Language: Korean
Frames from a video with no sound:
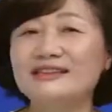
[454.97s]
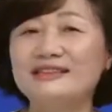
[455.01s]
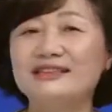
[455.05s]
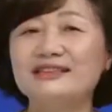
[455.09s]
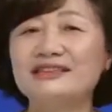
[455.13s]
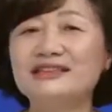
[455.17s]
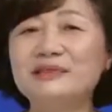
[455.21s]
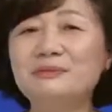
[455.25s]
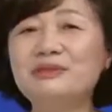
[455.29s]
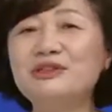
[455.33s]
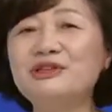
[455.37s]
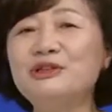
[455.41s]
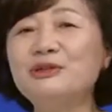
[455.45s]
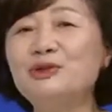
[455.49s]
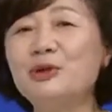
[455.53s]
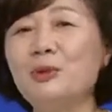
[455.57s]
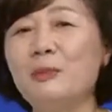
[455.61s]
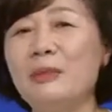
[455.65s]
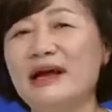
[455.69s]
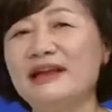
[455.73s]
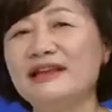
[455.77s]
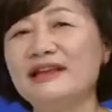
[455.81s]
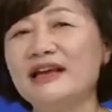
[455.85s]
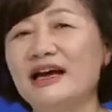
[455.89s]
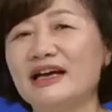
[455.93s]
이제 시민들도
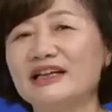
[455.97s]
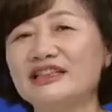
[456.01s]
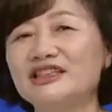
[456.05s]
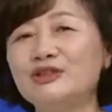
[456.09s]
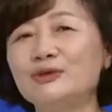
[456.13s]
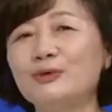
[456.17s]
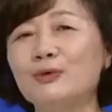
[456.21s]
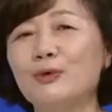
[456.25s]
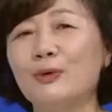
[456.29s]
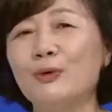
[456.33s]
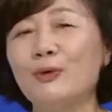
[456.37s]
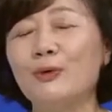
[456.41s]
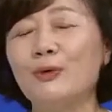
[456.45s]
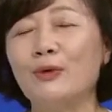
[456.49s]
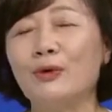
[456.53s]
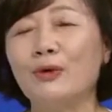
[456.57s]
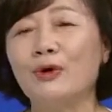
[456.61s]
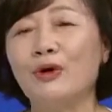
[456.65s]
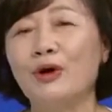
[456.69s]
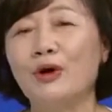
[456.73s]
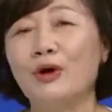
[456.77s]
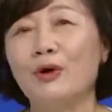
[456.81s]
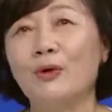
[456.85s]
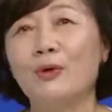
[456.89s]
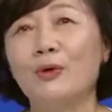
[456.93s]
많이 아시고
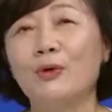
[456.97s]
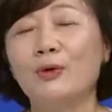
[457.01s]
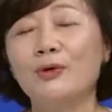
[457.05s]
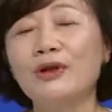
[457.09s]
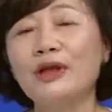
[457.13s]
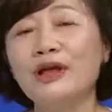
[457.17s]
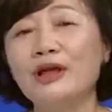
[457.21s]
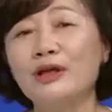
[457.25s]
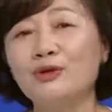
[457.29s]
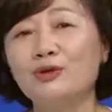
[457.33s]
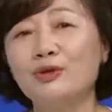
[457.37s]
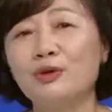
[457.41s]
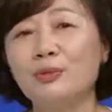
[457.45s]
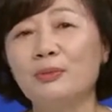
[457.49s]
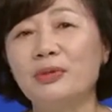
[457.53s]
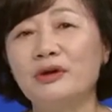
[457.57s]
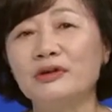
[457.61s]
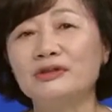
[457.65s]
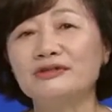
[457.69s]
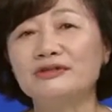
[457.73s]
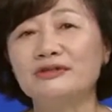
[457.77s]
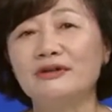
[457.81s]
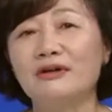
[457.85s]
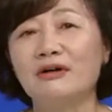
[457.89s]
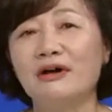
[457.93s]
올해에도
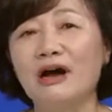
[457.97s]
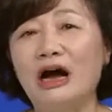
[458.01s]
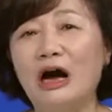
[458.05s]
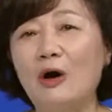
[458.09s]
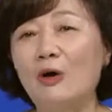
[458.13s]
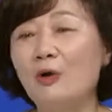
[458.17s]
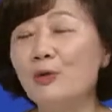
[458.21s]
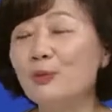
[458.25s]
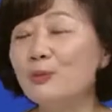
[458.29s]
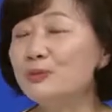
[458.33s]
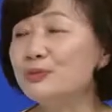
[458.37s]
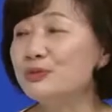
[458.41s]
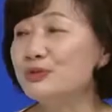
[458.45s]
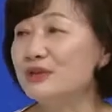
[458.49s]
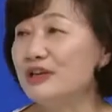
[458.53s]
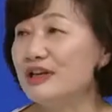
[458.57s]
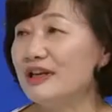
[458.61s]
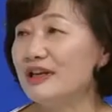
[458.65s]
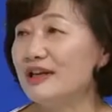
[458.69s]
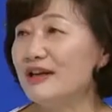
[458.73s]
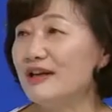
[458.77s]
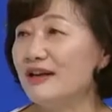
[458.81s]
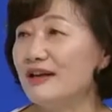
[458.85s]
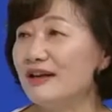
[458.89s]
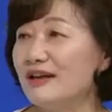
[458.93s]
벌써 아홉
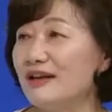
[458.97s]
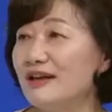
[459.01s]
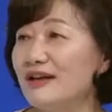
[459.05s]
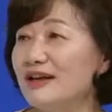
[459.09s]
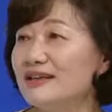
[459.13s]
분이